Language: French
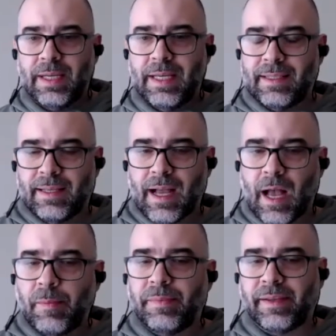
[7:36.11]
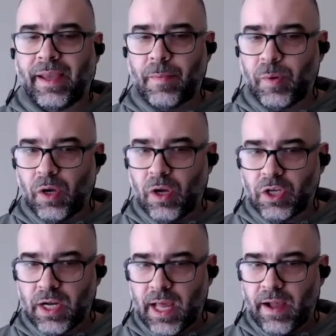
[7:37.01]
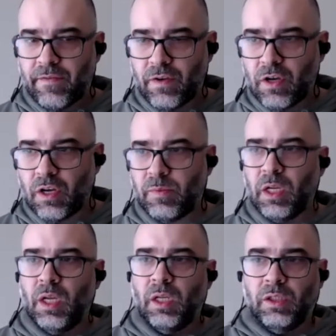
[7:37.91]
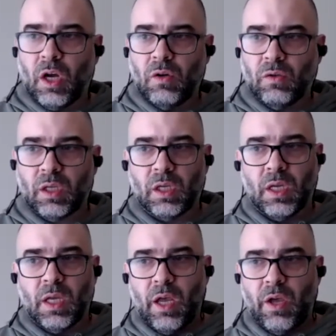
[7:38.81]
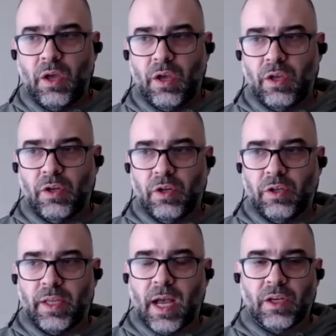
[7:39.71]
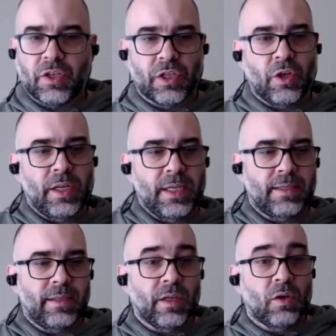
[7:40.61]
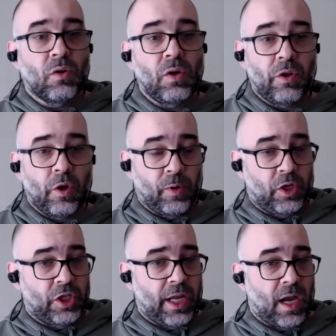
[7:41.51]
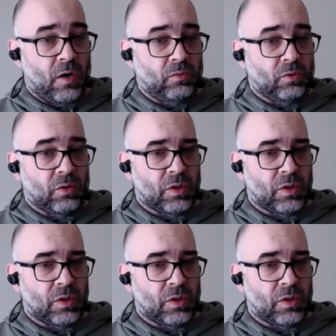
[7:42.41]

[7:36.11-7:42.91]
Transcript: c'est quand même très proche dans la forme, donc euh, il y a danger que les idées coulent d'un projet à l'autre.